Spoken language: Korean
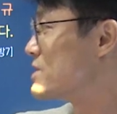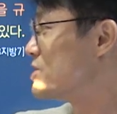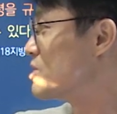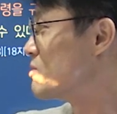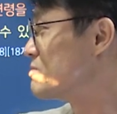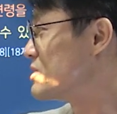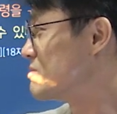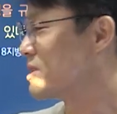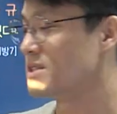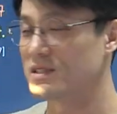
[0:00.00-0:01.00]
이원 법률
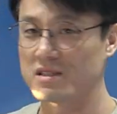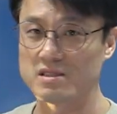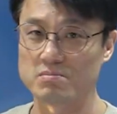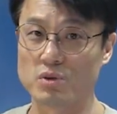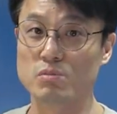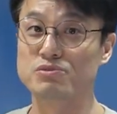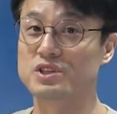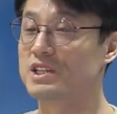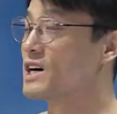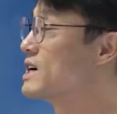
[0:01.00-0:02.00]
심판의 대상은
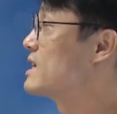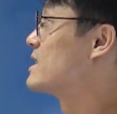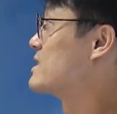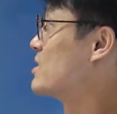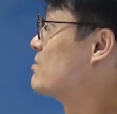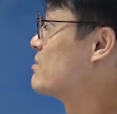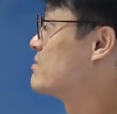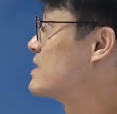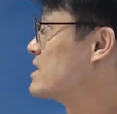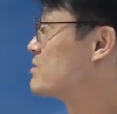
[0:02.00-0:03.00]
법률이다. 이제
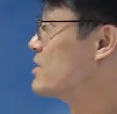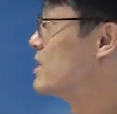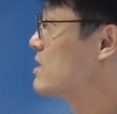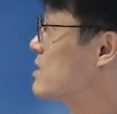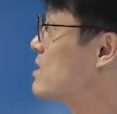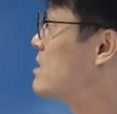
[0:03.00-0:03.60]
헌법은 아니고요.